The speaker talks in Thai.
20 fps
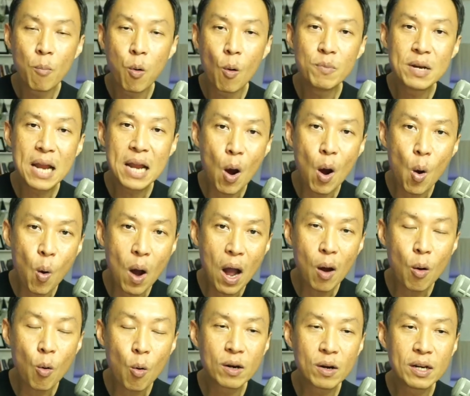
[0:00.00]
ผมเดาว่า
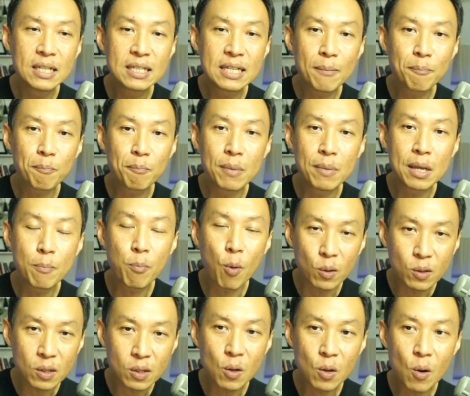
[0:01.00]
คนที่จะมีผ
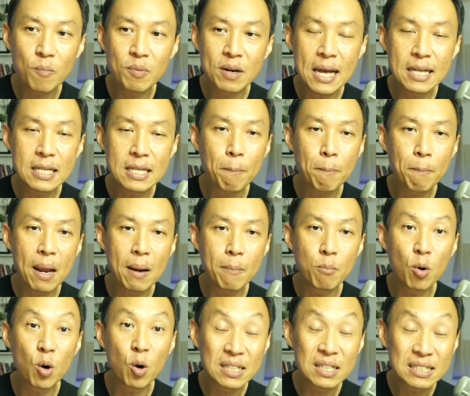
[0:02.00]
ลกระทบน่าจะเป็น
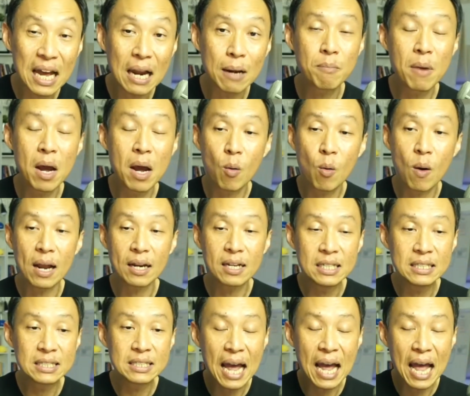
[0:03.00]
บริษัทมากกว่า
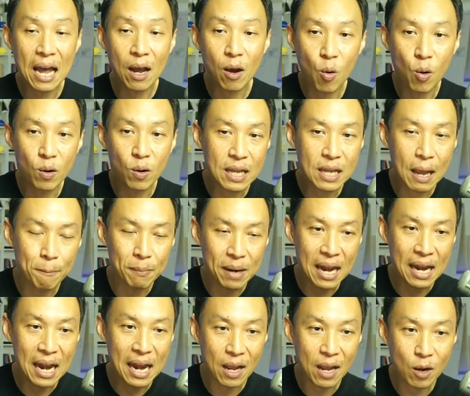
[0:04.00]
ที่จ้างคนทำ
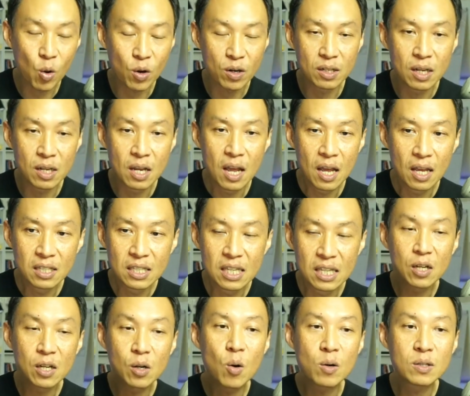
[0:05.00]
หลายๆคน
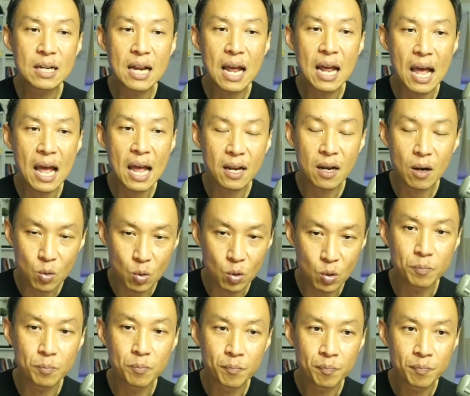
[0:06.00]
ยิงโฆษณาให้กับคุณ